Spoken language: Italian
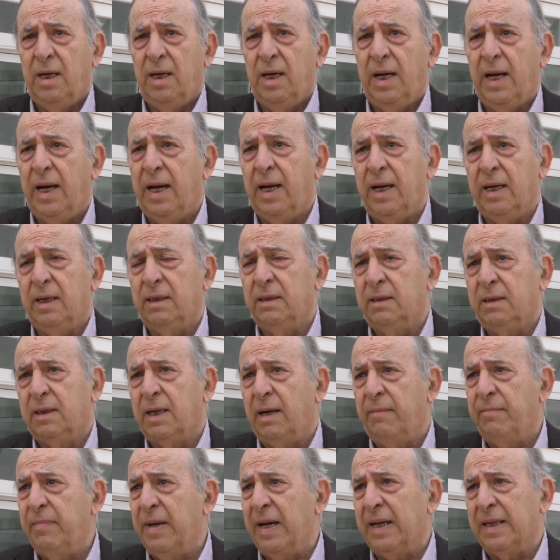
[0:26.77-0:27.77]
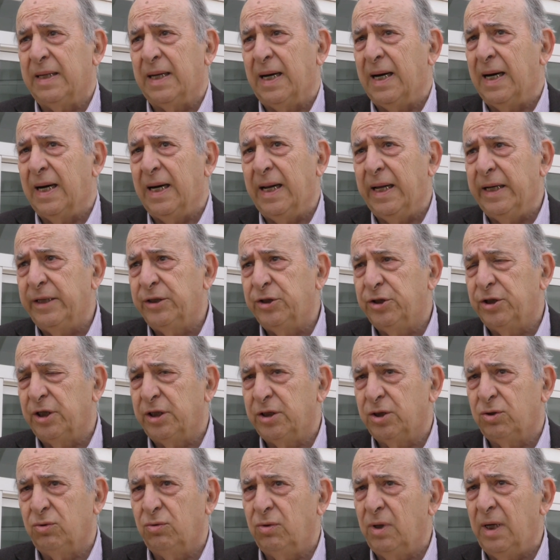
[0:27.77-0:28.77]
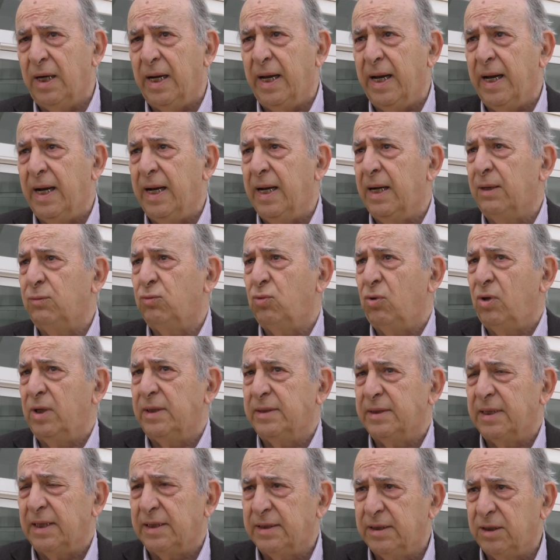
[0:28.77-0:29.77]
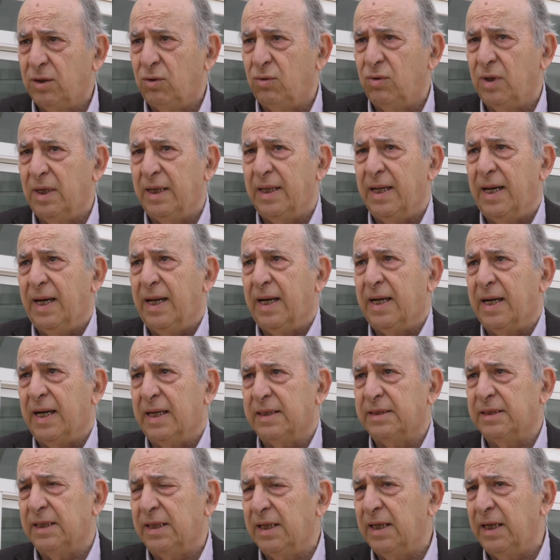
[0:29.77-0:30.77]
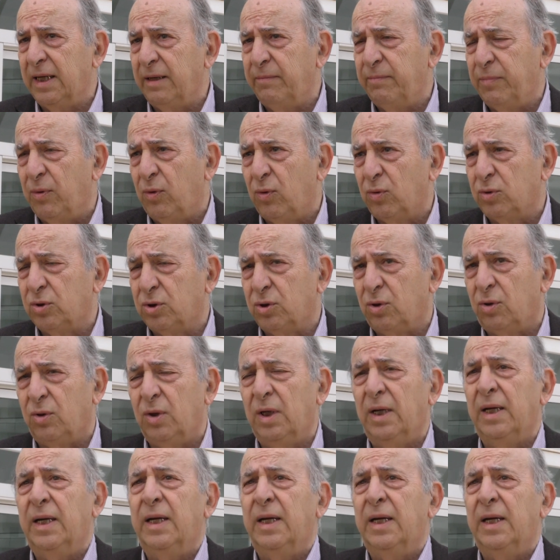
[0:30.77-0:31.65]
è cambiata la legge sulle autorizzazioni delle case di riposo,